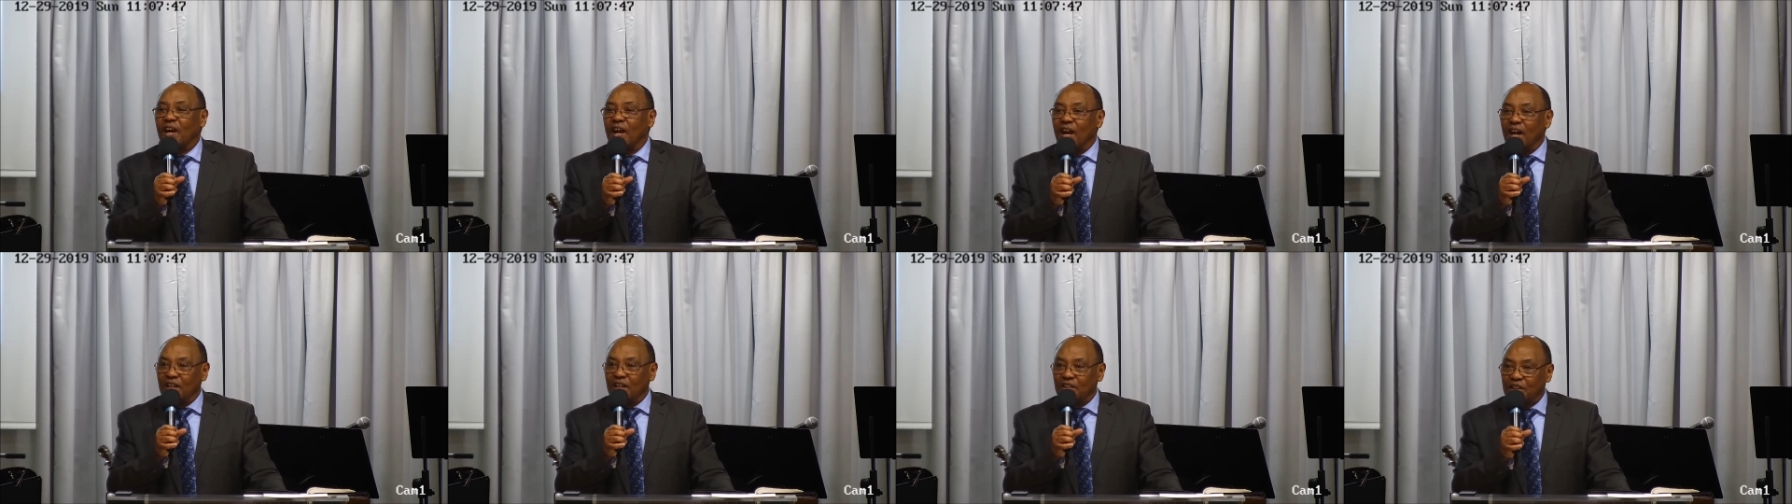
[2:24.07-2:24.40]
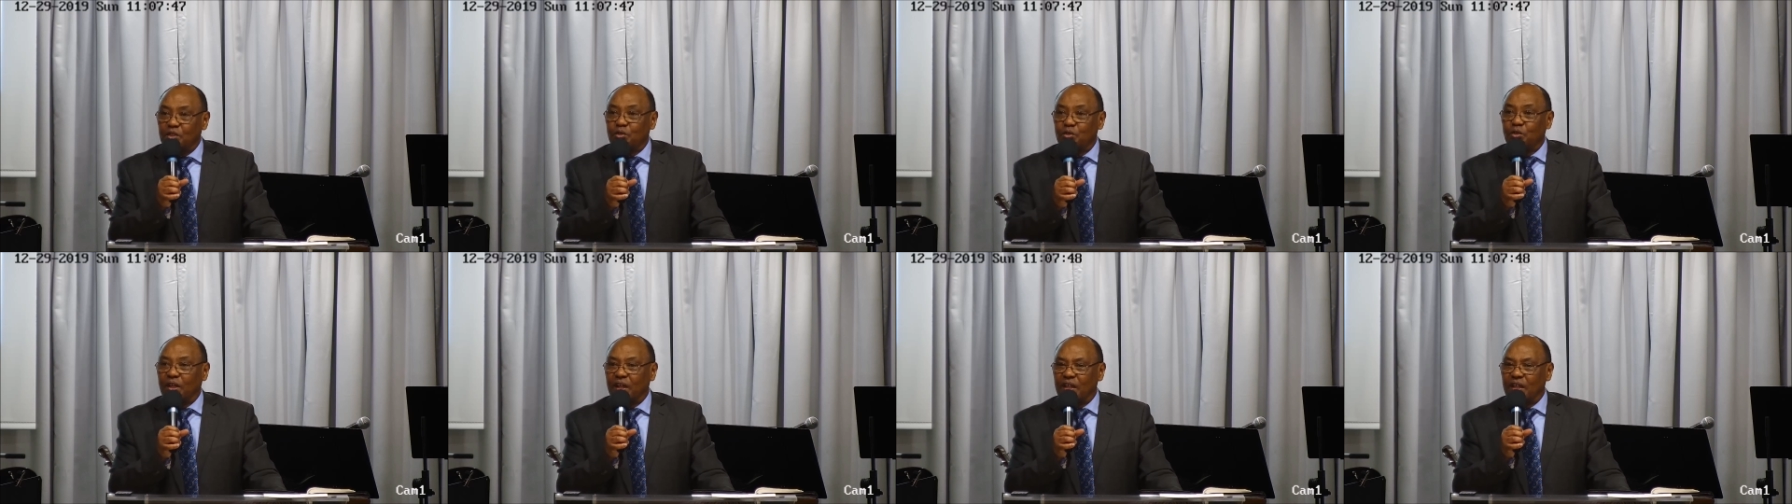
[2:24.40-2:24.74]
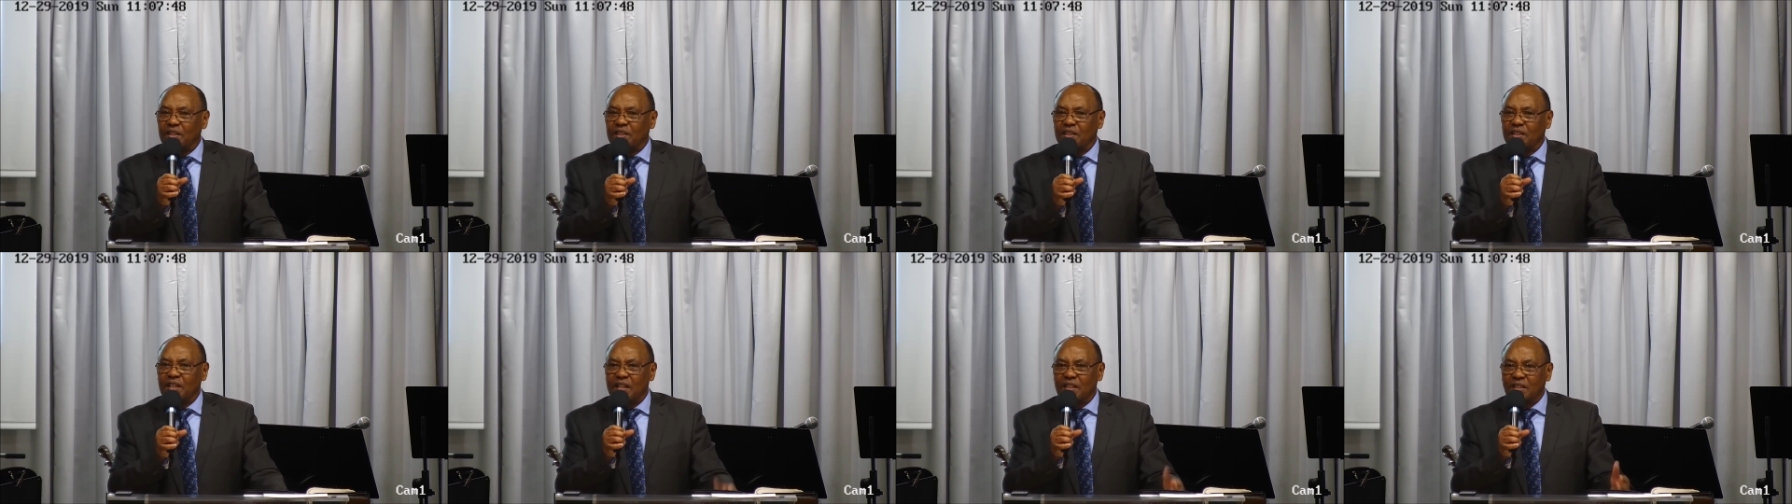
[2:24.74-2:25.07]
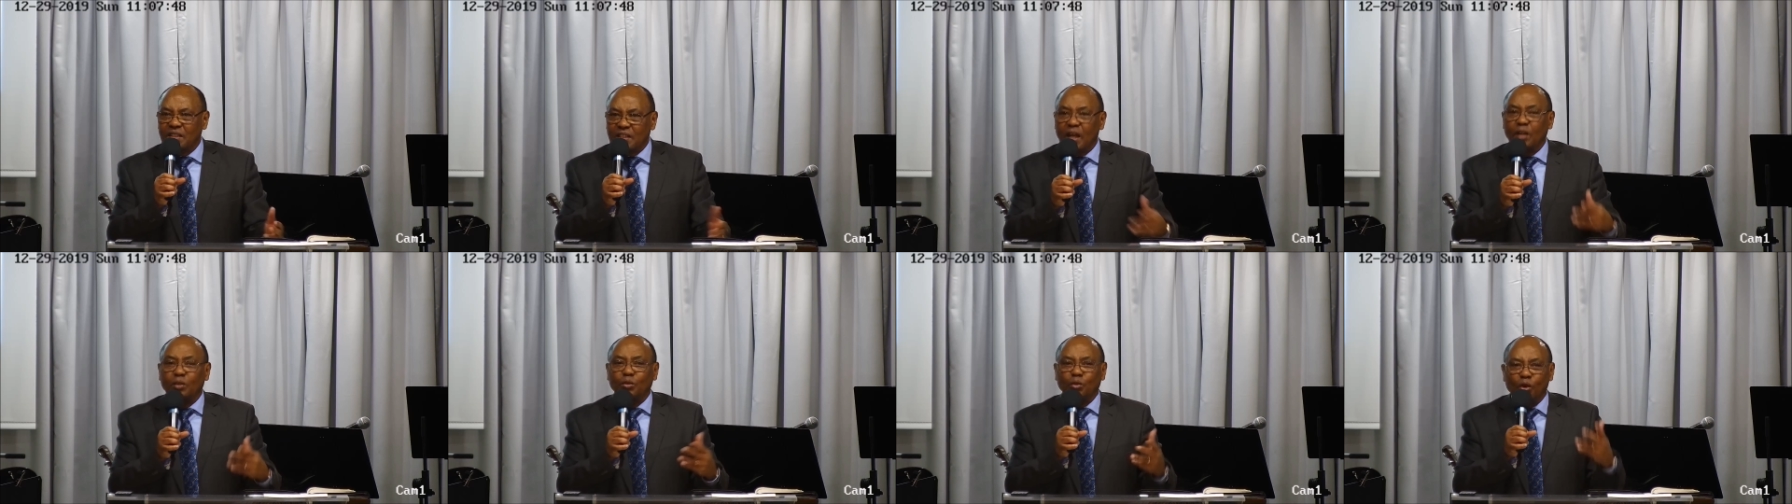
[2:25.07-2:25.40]
en Jésus-Christ.
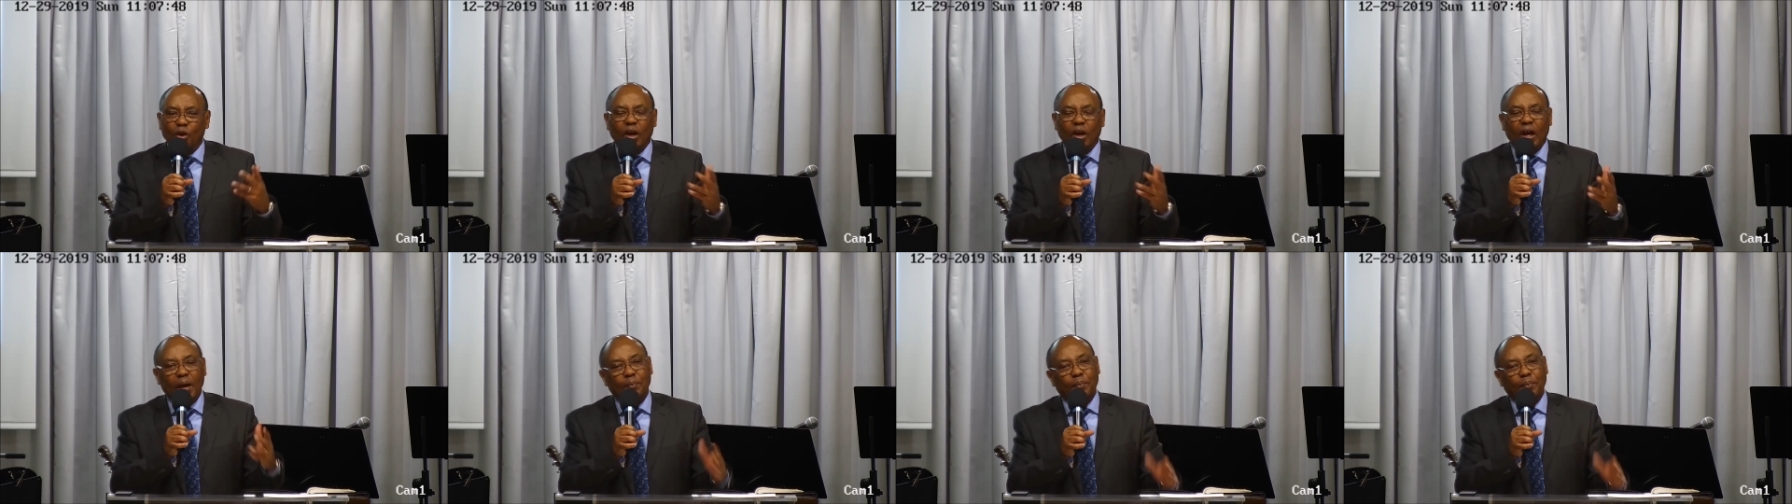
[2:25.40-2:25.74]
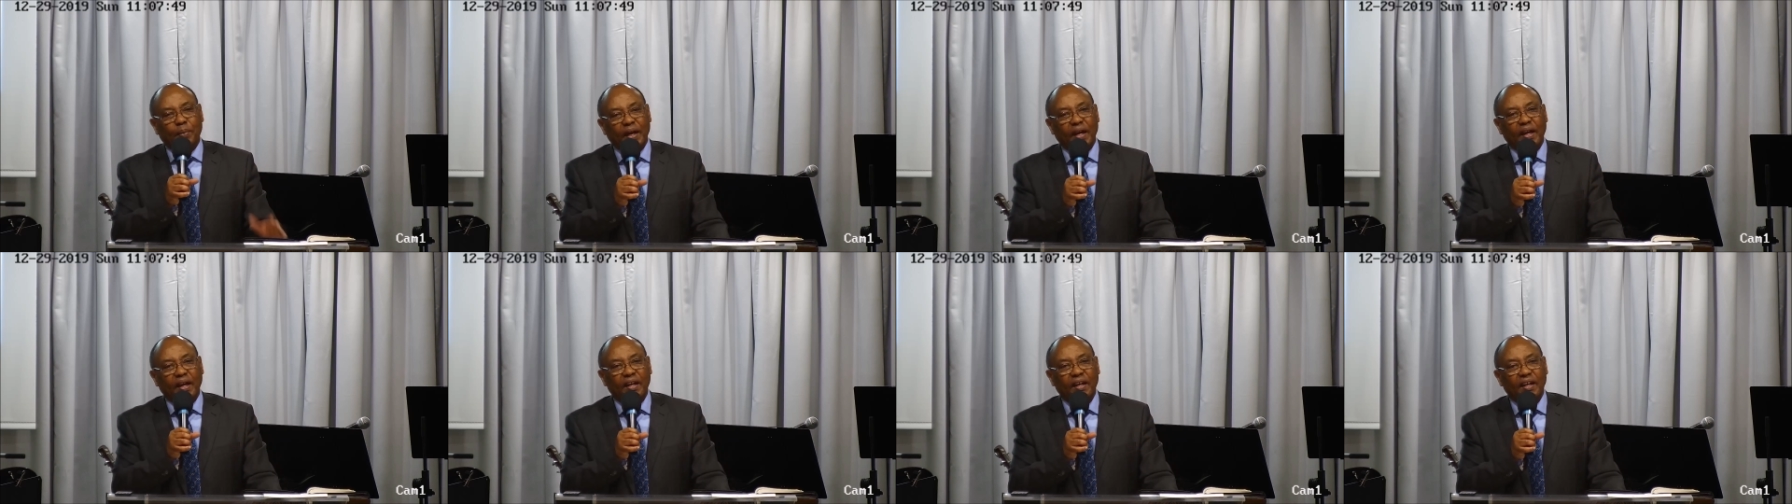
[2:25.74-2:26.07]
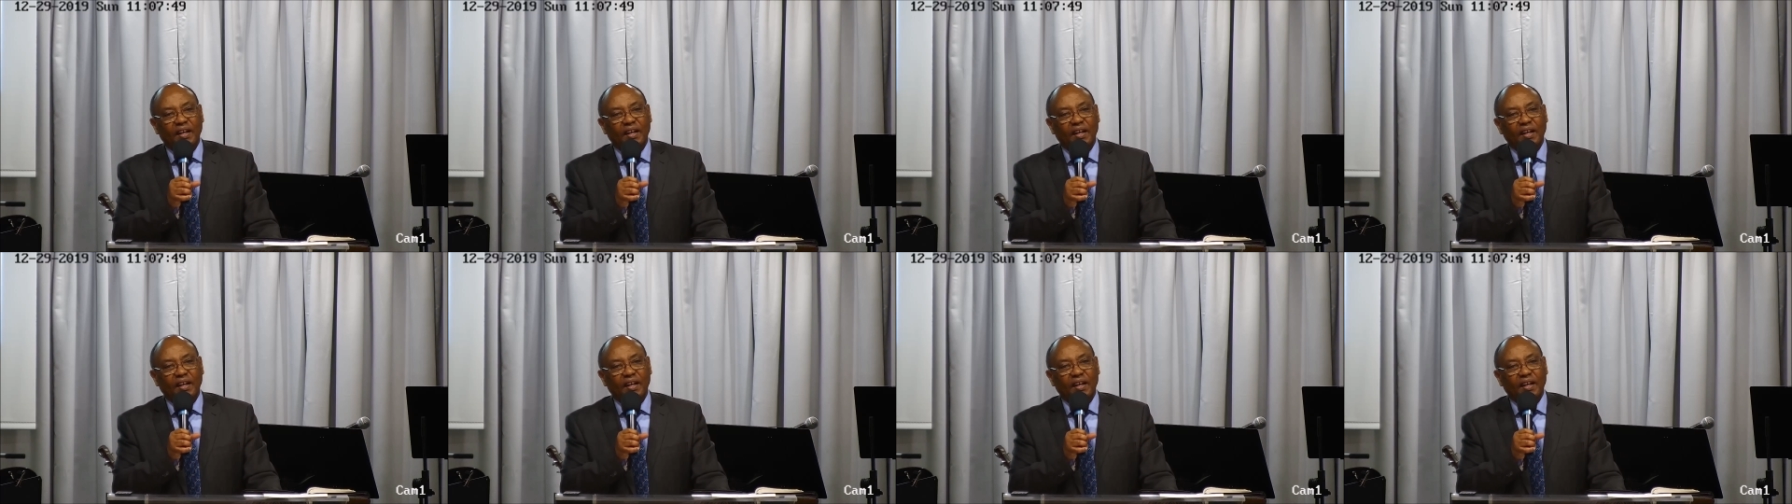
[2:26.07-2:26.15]
Ça nous le rappelle.